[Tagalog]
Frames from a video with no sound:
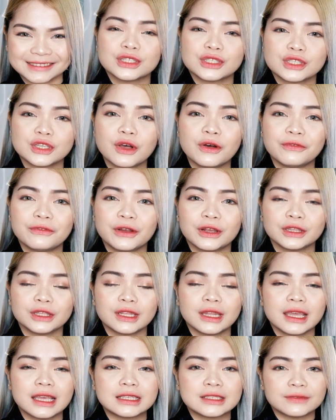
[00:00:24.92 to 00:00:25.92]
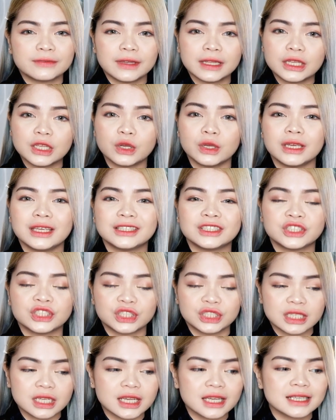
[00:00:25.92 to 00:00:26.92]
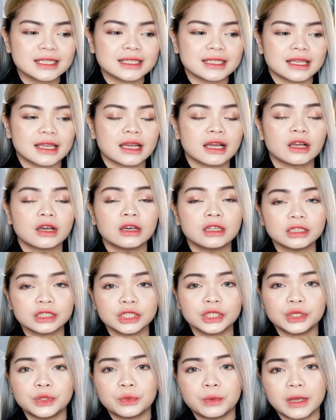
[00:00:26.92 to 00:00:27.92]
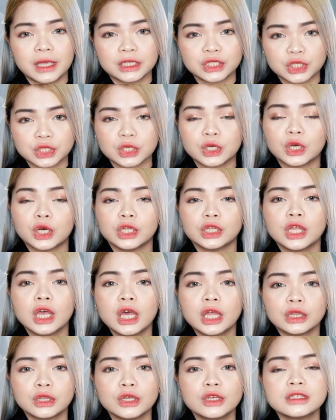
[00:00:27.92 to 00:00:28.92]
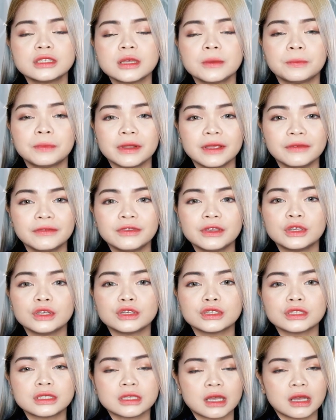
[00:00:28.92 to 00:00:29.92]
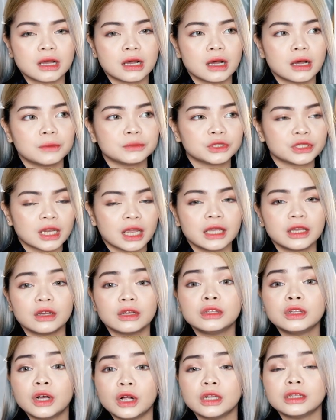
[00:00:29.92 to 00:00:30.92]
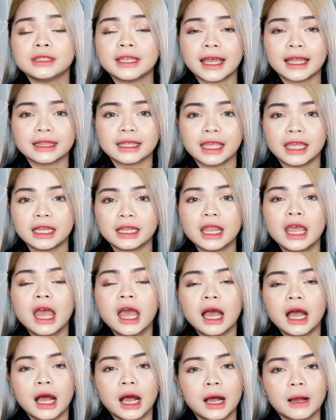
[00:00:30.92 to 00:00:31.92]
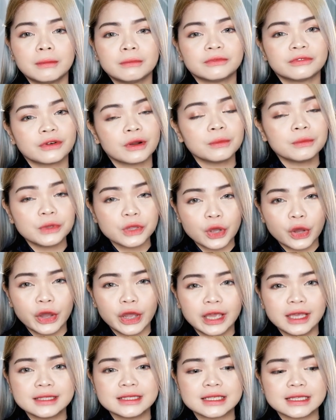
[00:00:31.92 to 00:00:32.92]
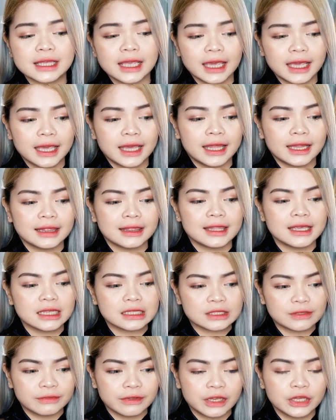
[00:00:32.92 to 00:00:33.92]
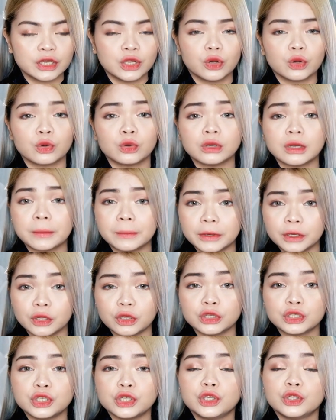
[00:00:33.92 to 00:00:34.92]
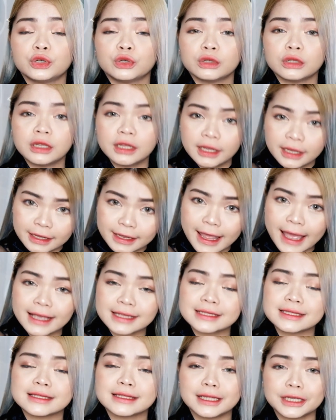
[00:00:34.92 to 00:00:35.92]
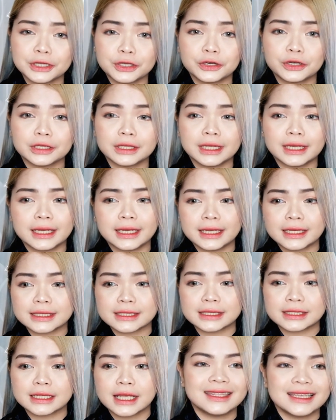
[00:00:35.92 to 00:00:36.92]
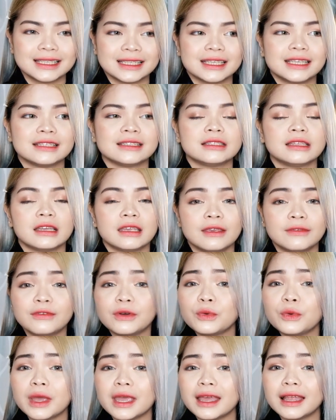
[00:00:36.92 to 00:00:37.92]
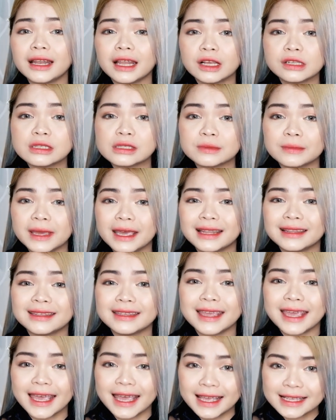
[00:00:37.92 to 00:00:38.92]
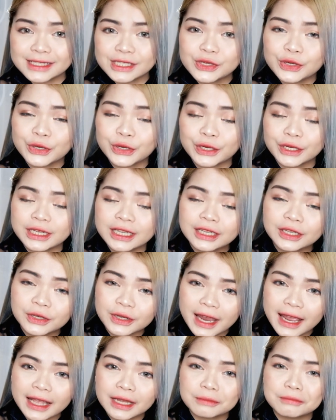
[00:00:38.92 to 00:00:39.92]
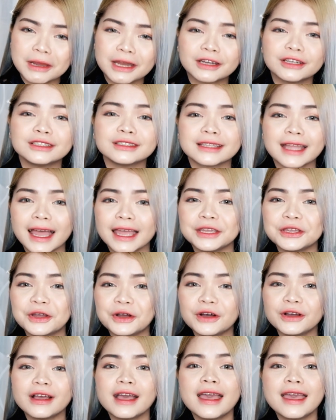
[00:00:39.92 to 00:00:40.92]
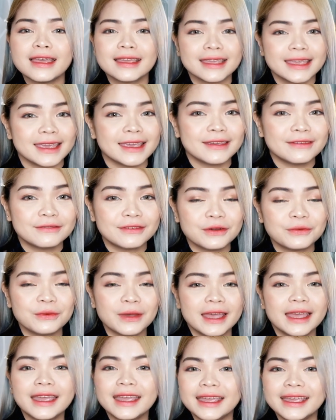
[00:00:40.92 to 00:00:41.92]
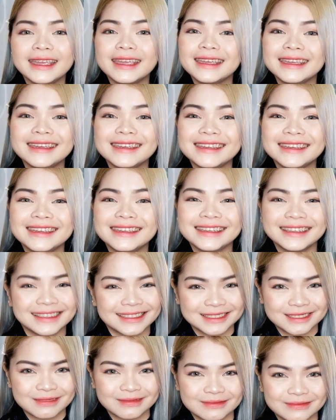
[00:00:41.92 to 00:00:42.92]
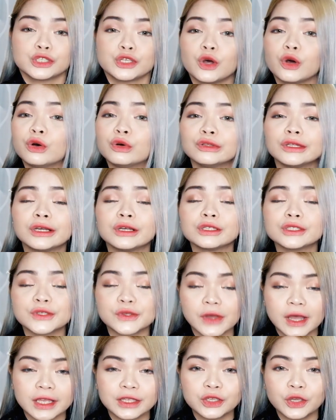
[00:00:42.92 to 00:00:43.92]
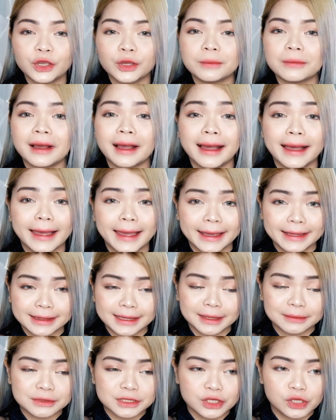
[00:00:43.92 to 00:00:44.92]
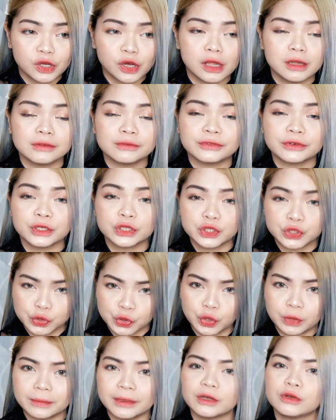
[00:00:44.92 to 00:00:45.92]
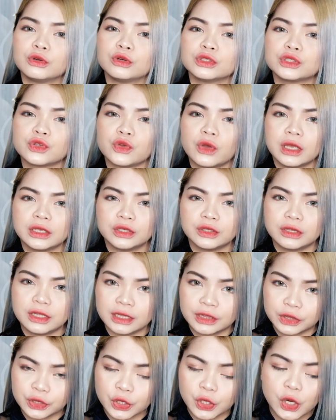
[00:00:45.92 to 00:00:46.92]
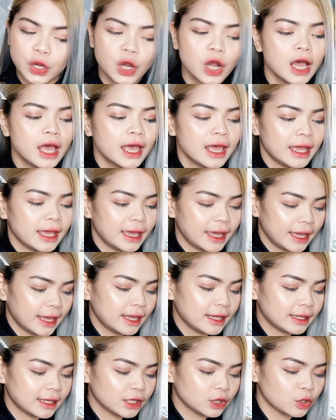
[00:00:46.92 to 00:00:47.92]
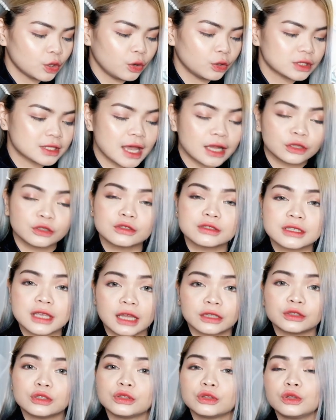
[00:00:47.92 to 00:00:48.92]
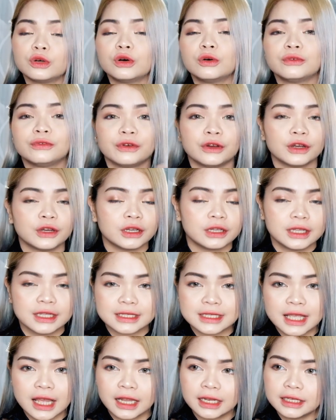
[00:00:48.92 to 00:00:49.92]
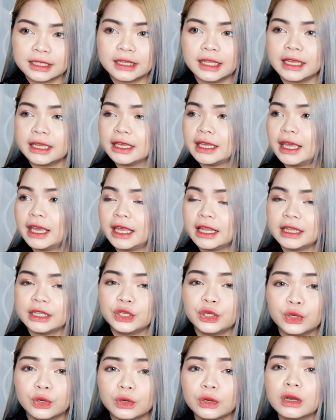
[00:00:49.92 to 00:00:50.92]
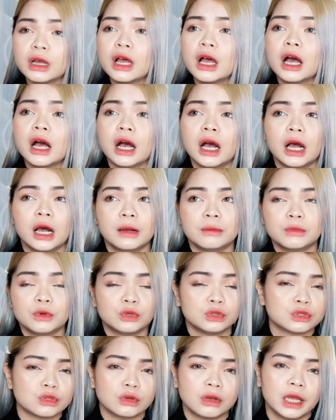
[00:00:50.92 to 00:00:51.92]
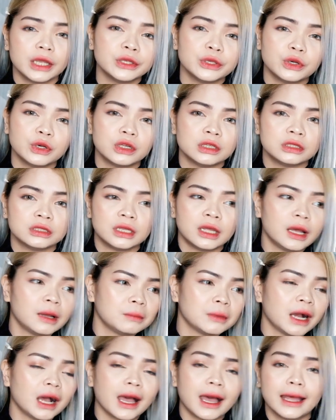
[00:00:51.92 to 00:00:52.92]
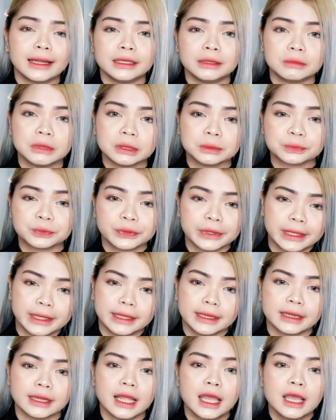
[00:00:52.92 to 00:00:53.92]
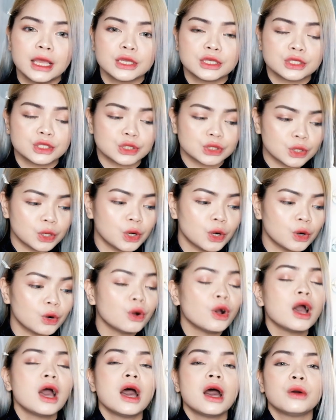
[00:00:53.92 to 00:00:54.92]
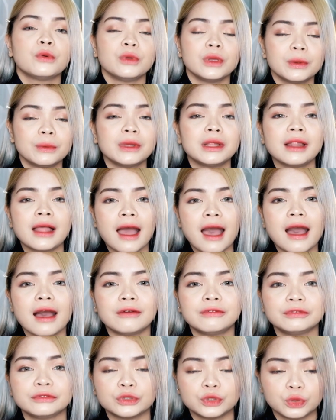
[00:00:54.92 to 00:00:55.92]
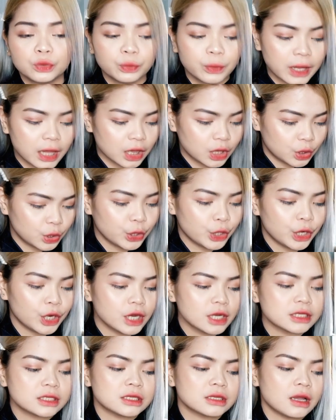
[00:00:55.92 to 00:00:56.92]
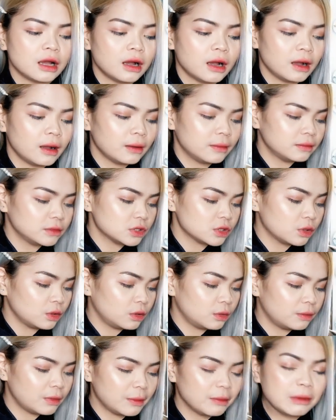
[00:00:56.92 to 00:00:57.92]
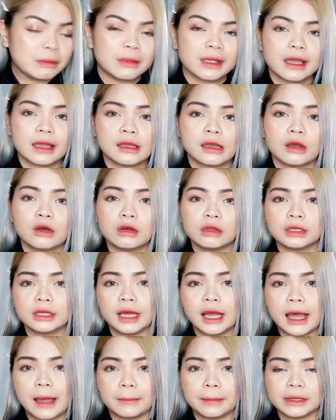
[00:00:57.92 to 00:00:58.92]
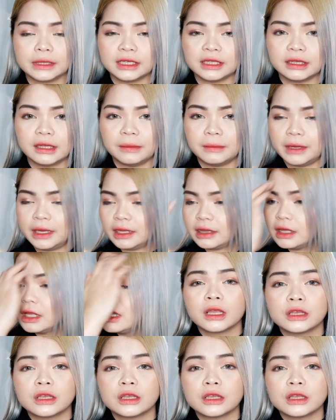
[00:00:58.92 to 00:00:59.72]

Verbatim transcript: So for today's video, it's just a continuation dun sa previous um, try on haul natin um, from Yoins. And this video, kung napanood nyo yung last na yon is, this is the giveaway announcement. Yes, you heard it right. Meron tayo giveaway! So, kung nagustuhan nyo yung mga items doon, for sure, magugustuhan nyo din to. And ito, saktong-sakto to for this holiday and yung um, uso ngayon na uh, mga animal print. So, we will have two winners. Um, so, mamimigay ako ng apat na damit.